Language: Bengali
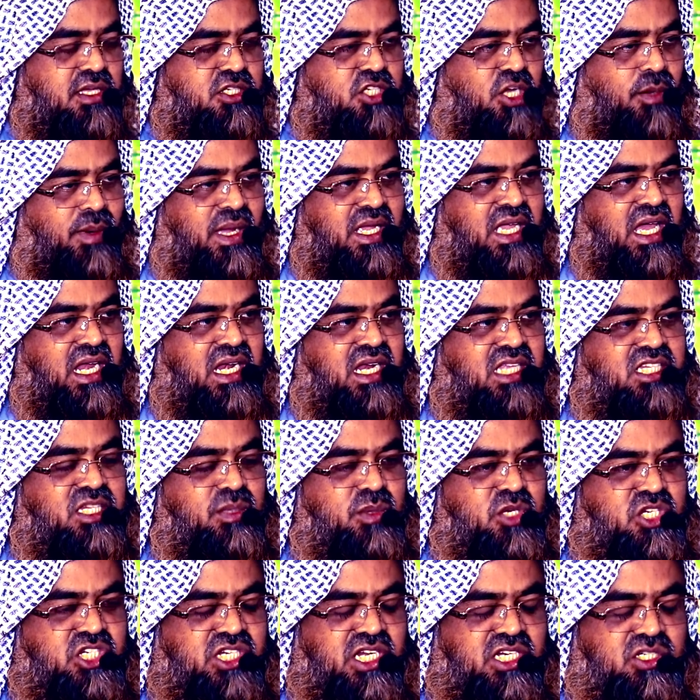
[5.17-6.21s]
সবাই আল্লাহতে
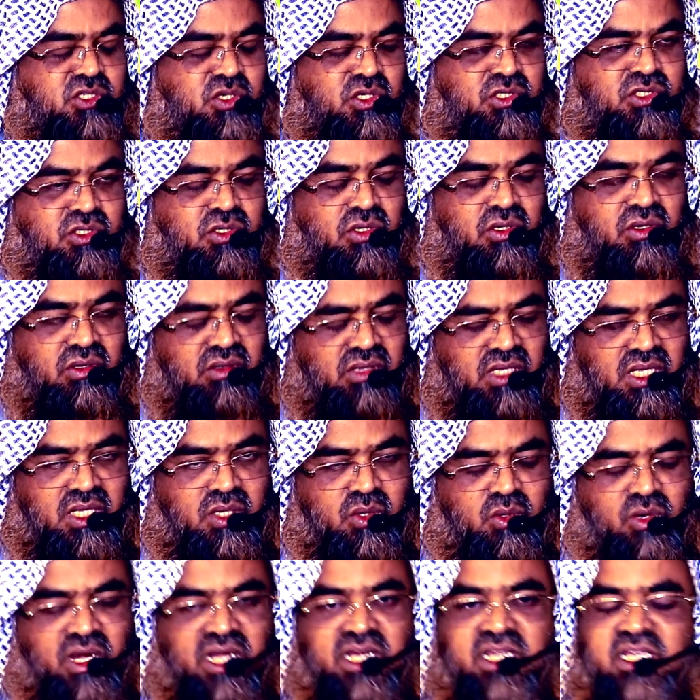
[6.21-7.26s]
বিশ্বাস করত
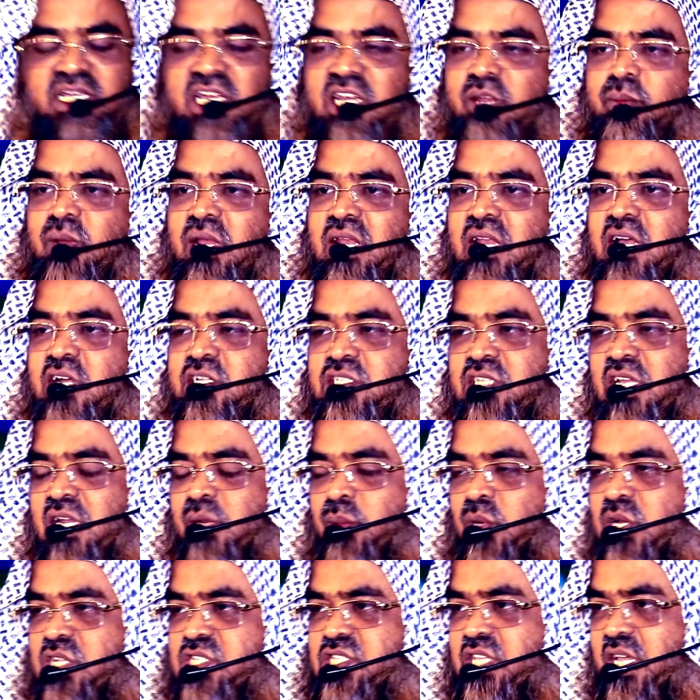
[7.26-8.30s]
কোরআন করিম আল্লাহ তালা
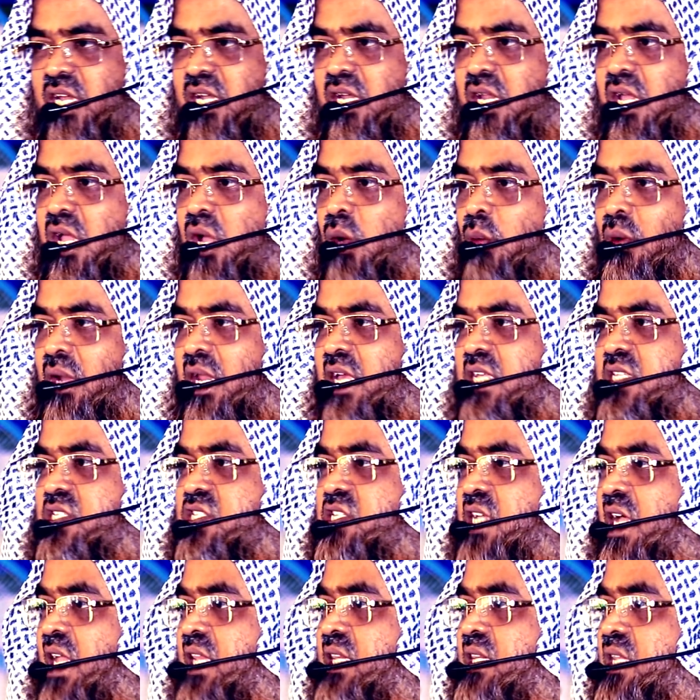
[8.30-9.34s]
বলেছেন ওলা
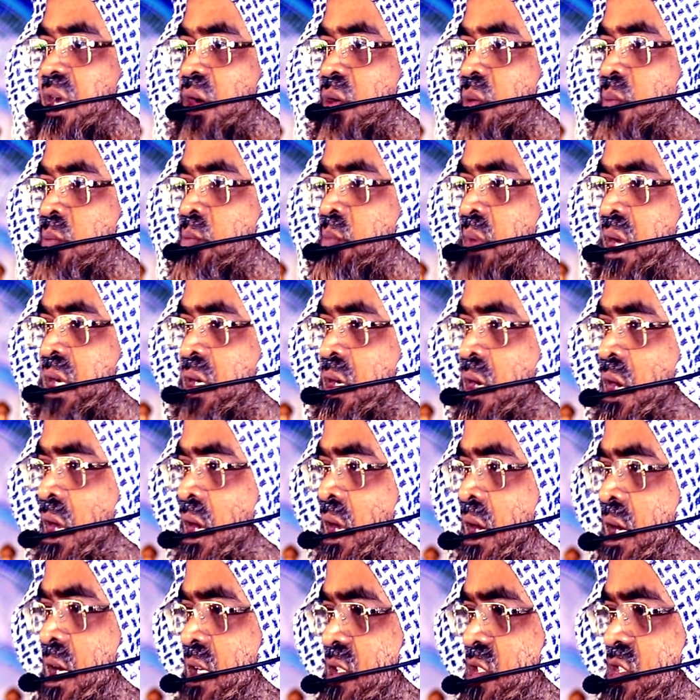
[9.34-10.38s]
ইনসা আলতাহমান
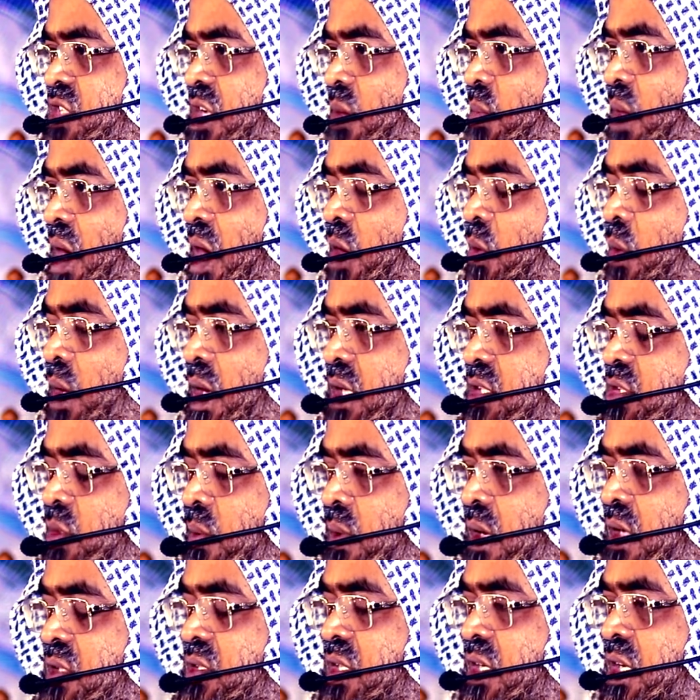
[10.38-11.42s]

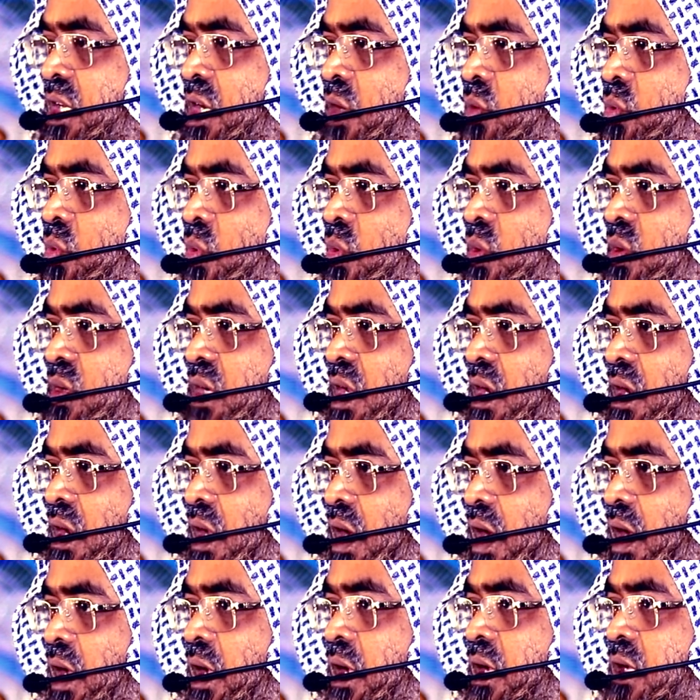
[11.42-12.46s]

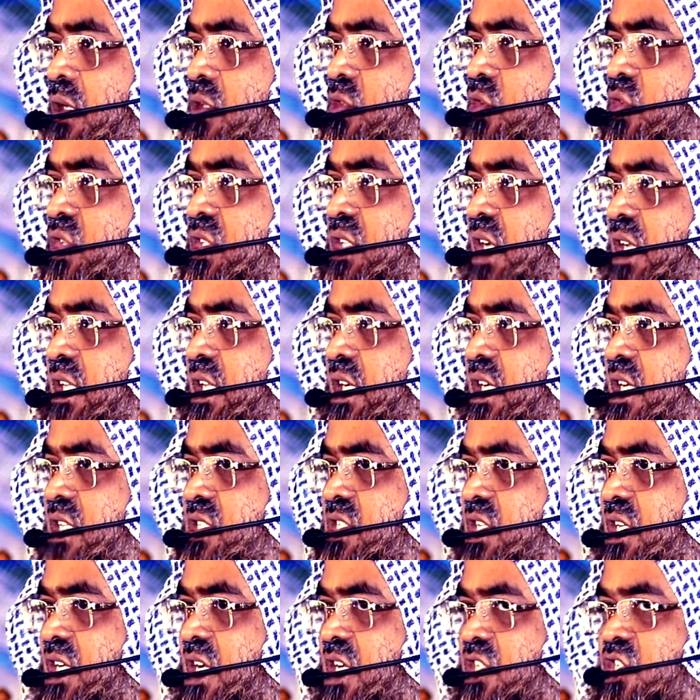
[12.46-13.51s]
খালাকাল্লাহ যদি তাদেরকে
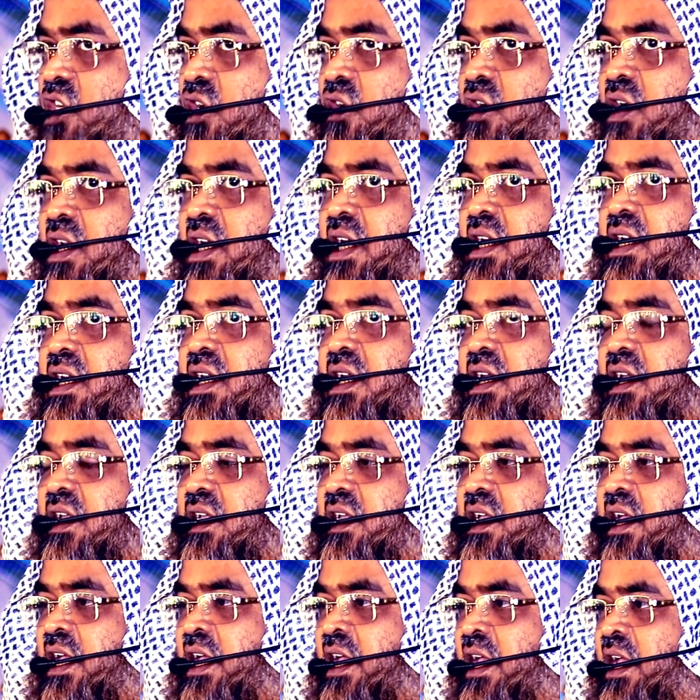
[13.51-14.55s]
জিজ্ঞাসা করেন
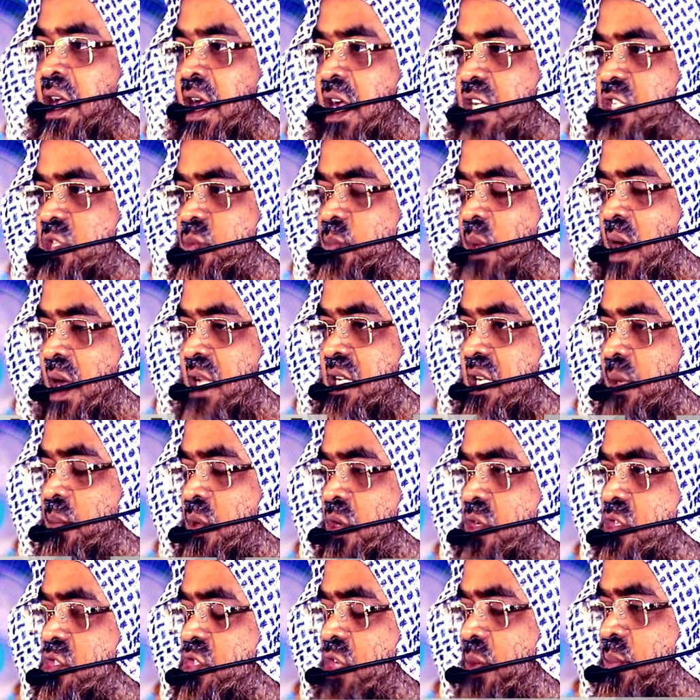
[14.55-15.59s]
কে আসমান
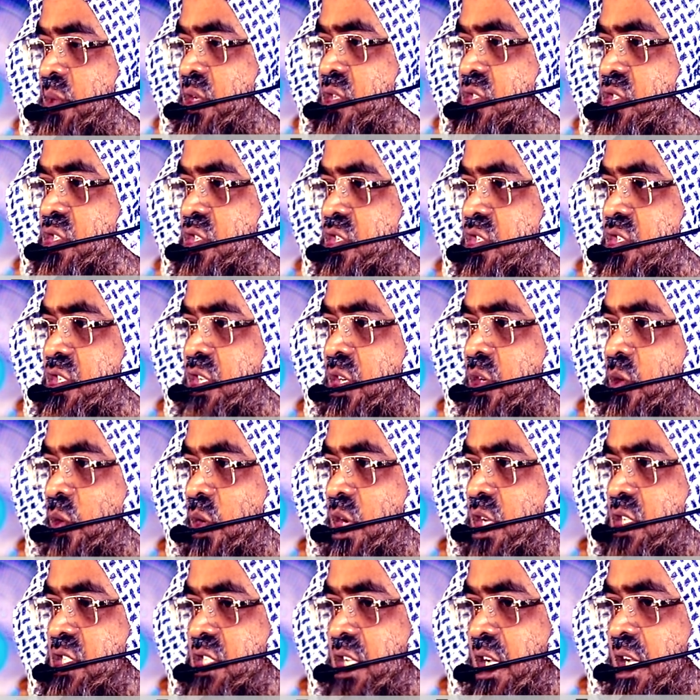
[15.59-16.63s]
এবং জমিন সৃষ্টি
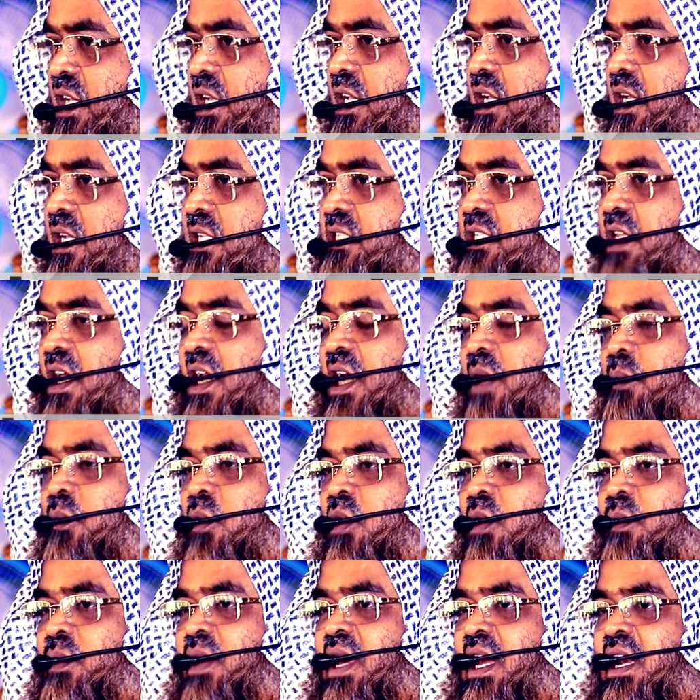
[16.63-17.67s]
করেছে তারা
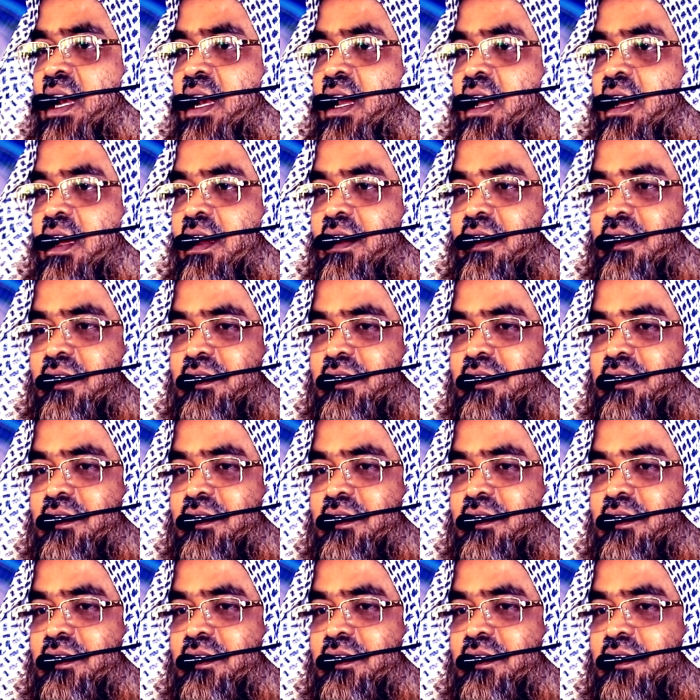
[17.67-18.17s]
বলবে আল্লাহ